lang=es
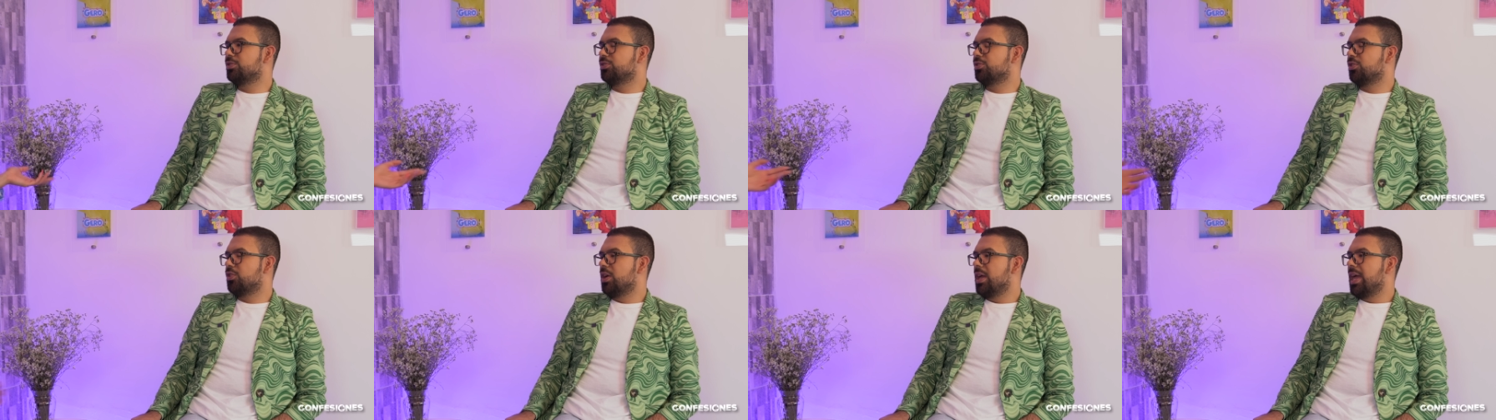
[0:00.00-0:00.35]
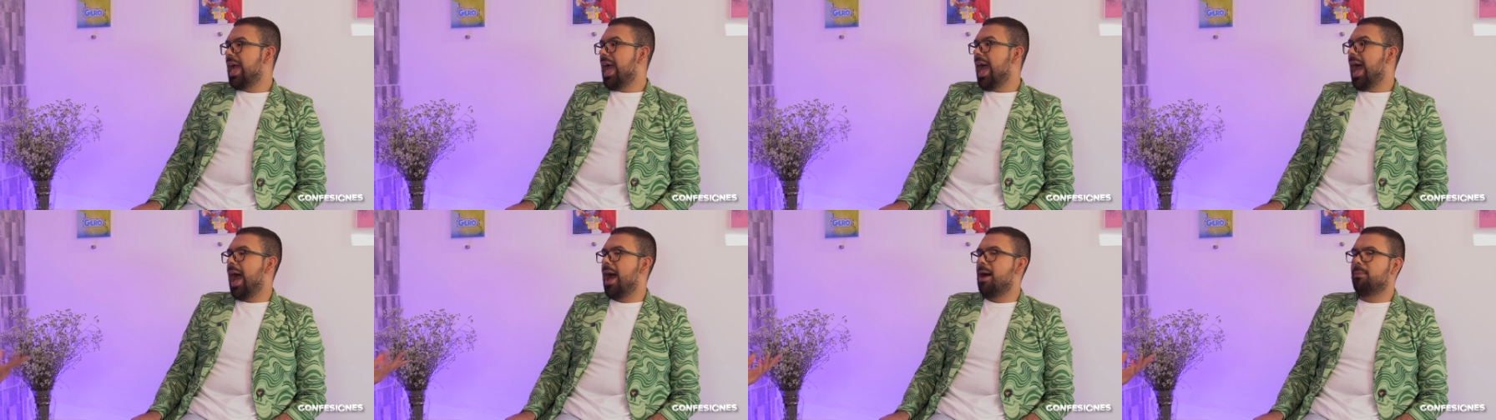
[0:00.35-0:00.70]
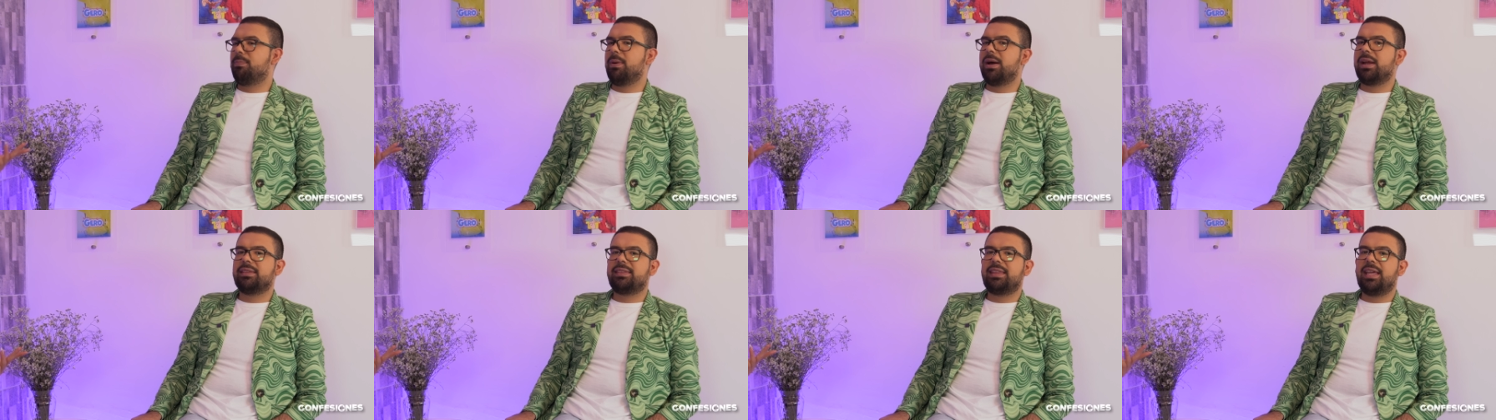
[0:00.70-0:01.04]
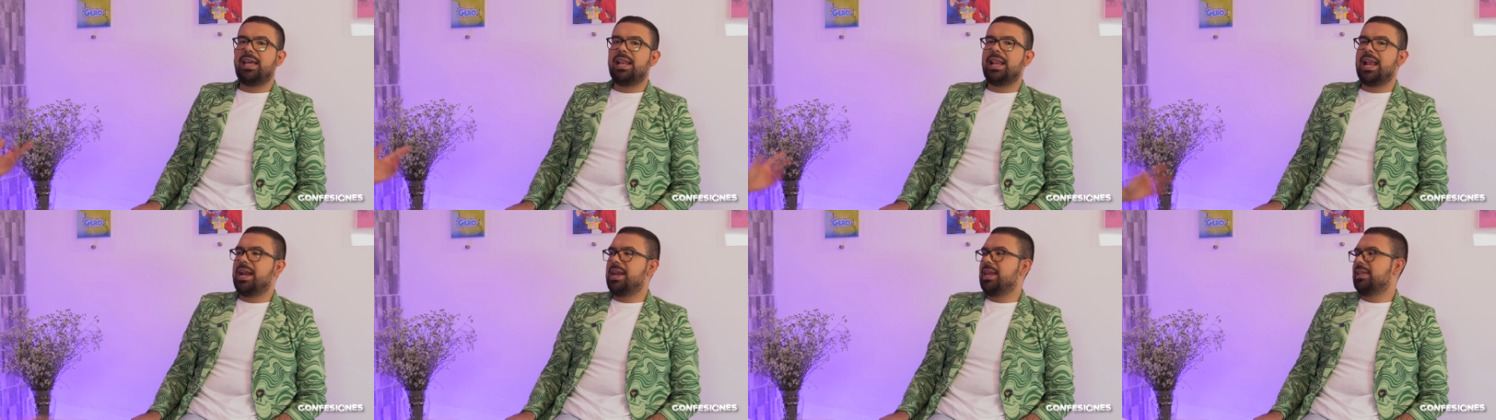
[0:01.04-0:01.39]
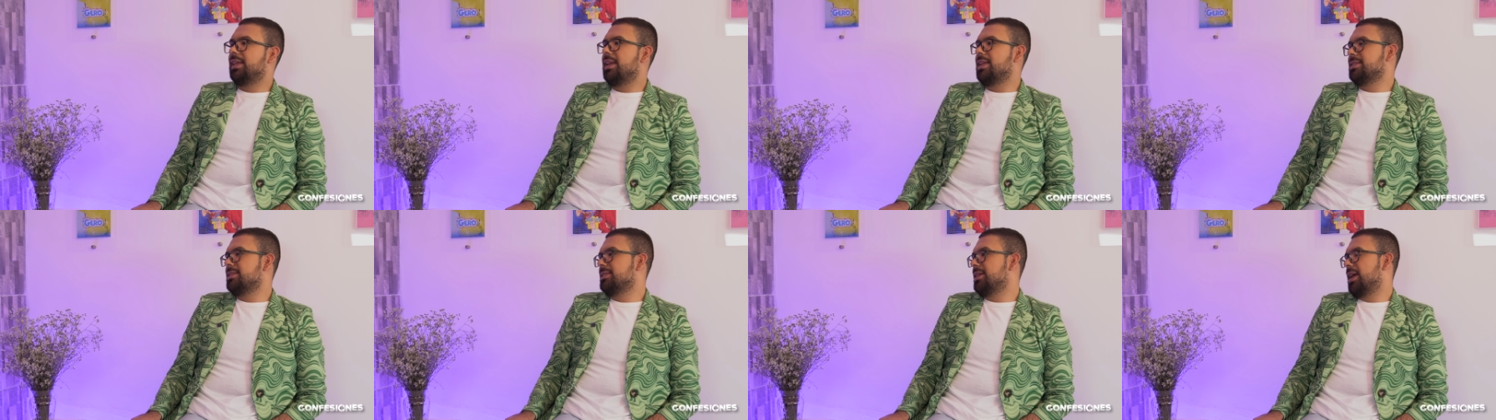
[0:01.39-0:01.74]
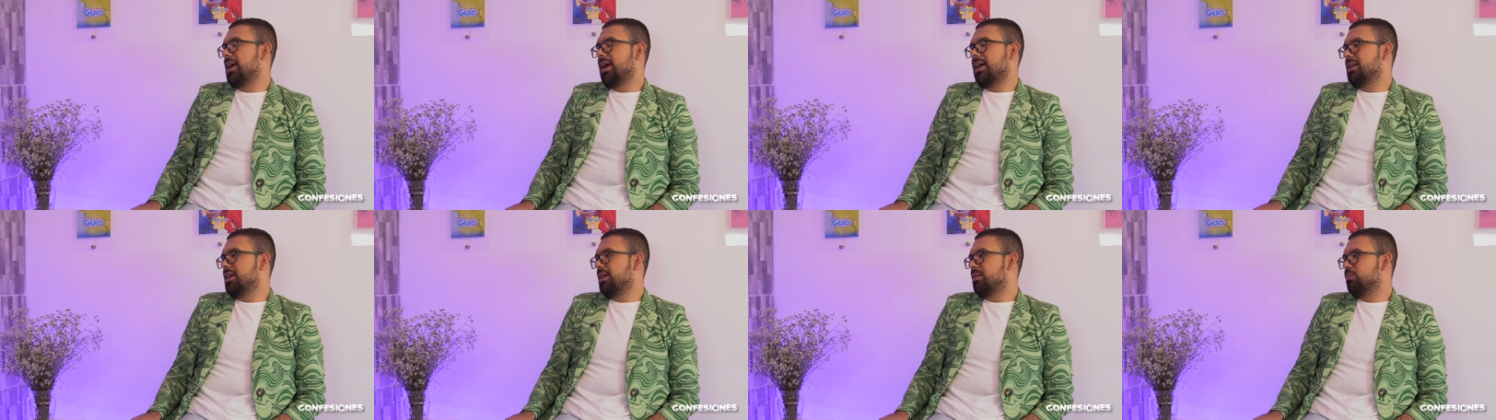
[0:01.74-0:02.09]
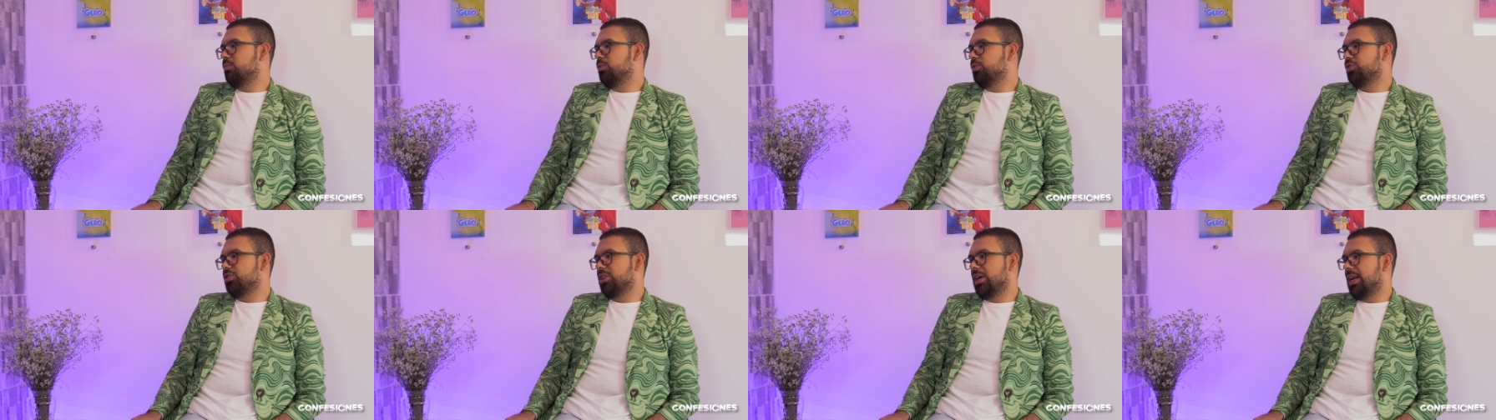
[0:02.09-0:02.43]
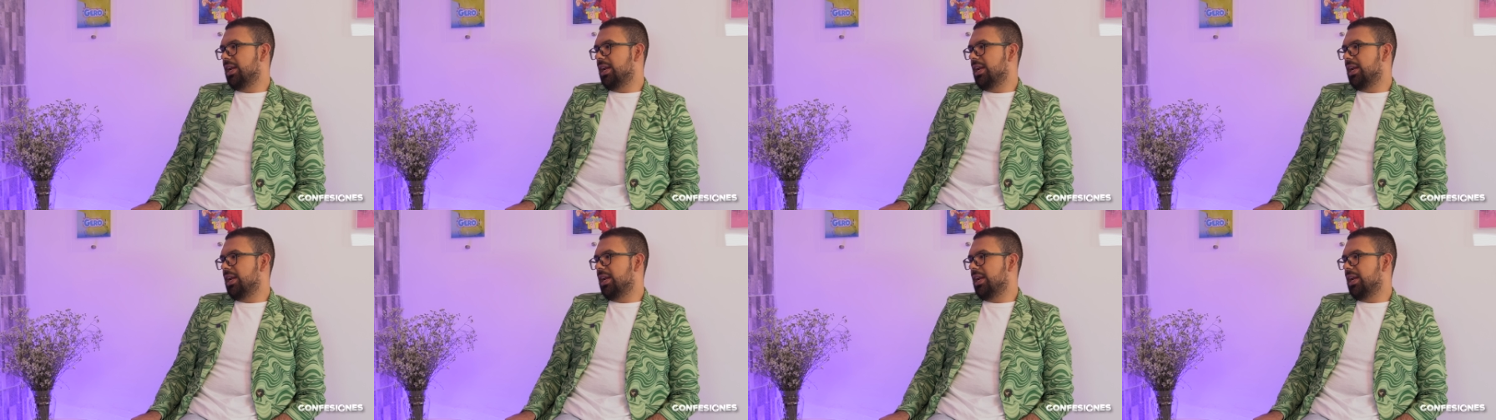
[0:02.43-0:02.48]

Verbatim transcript: Sí, ya fue mucho. Aparte, la neta, les hacían ganar mucho.